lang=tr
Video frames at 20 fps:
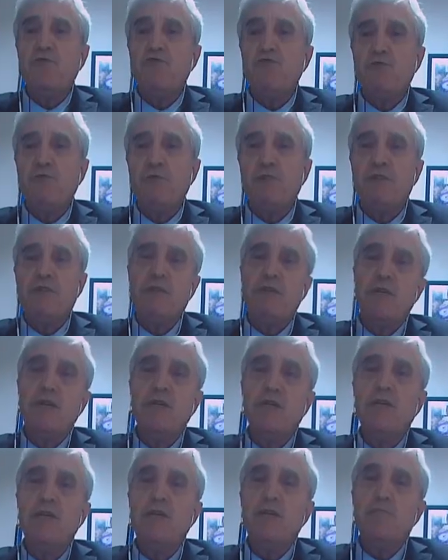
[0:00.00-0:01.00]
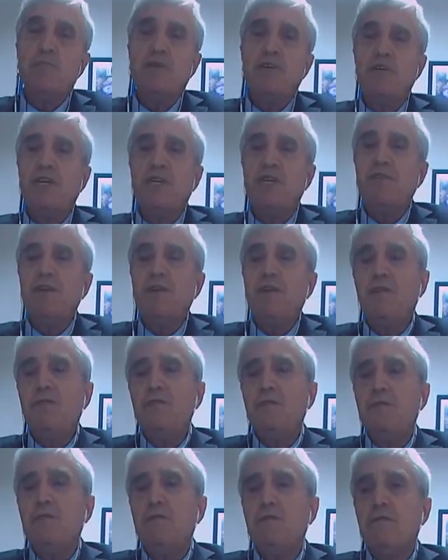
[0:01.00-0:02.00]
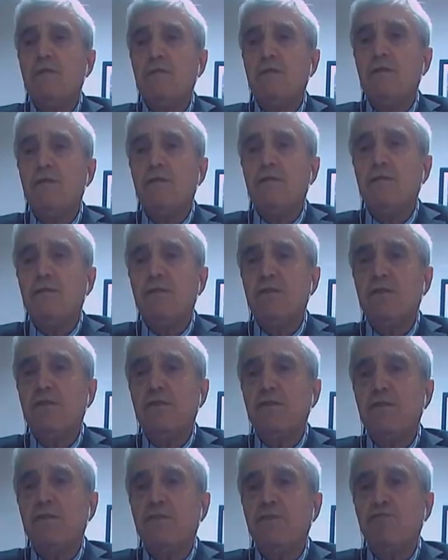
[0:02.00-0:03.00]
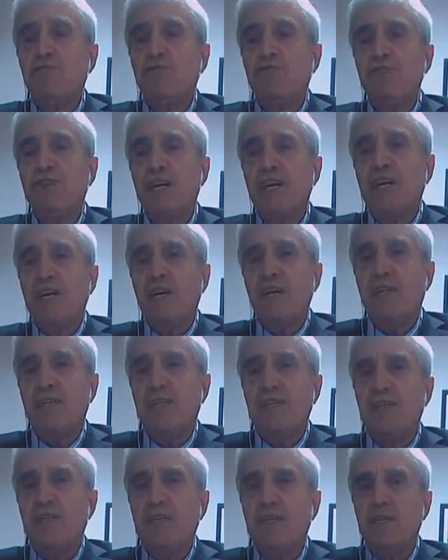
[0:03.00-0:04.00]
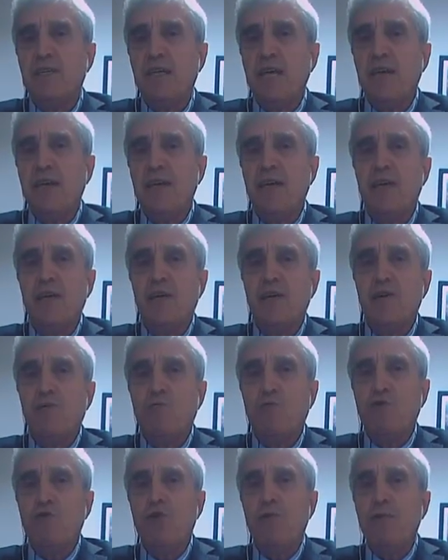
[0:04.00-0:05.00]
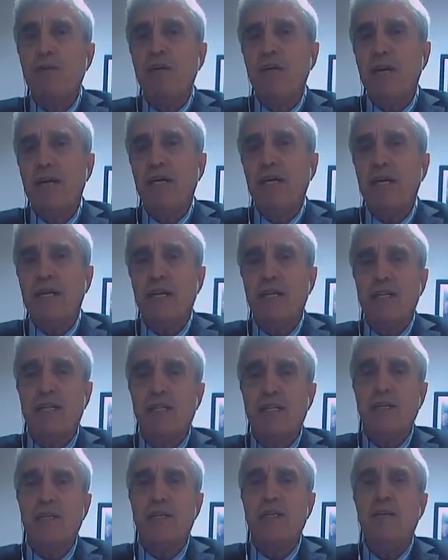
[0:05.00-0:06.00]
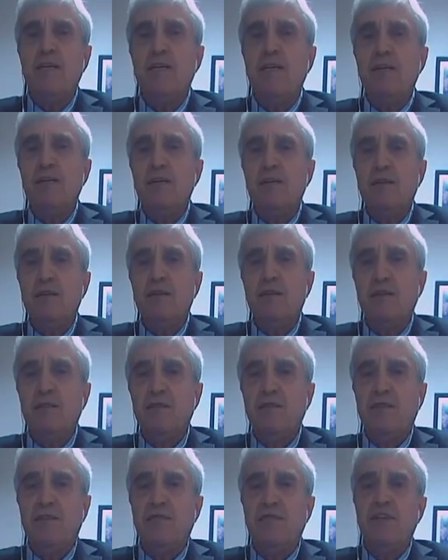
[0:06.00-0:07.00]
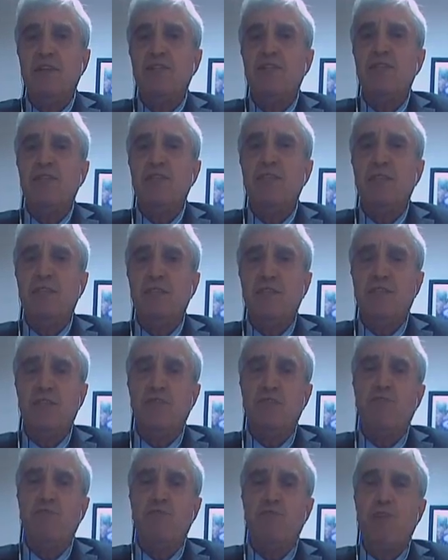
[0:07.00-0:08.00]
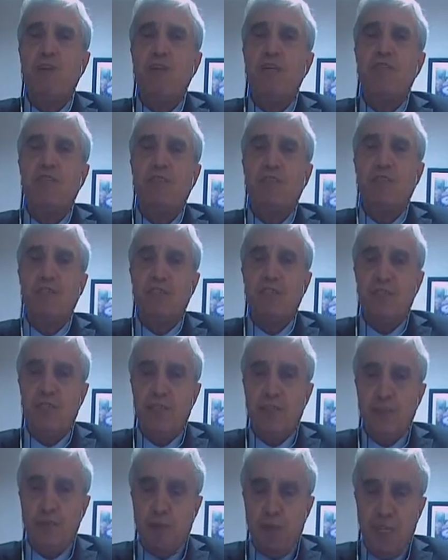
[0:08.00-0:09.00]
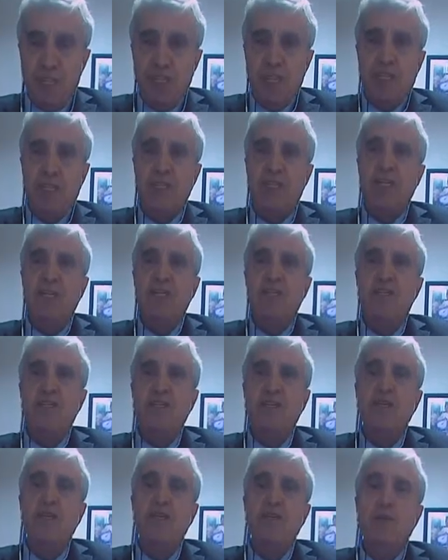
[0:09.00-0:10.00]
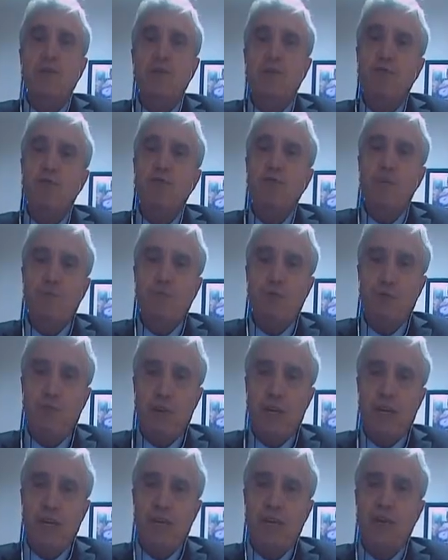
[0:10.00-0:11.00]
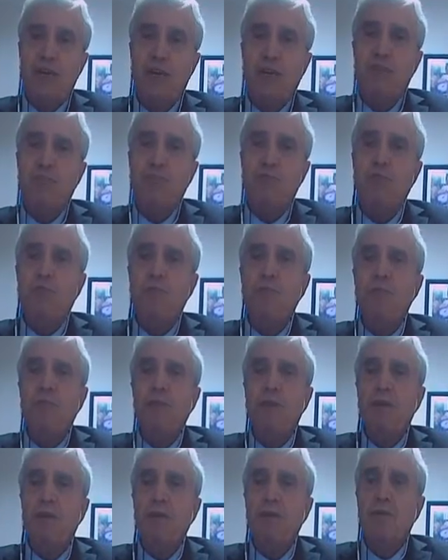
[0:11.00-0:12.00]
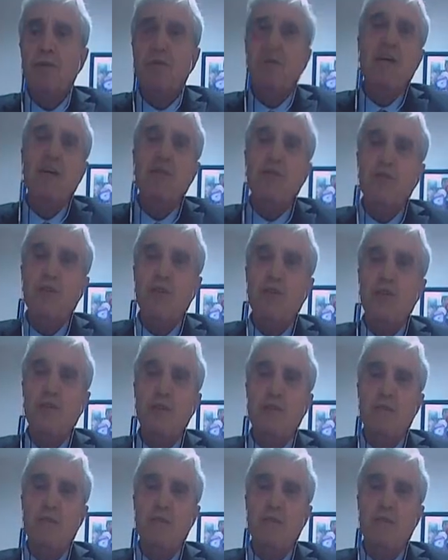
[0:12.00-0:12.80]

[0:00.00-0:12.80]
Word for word: hükümetini bir nevi tutsak aldı. Yani bu gibi hareketlerin İsveç'in işini zorlaştıracağını bildikleri için bunu yapıyorlar. Ya yani bu daha önceki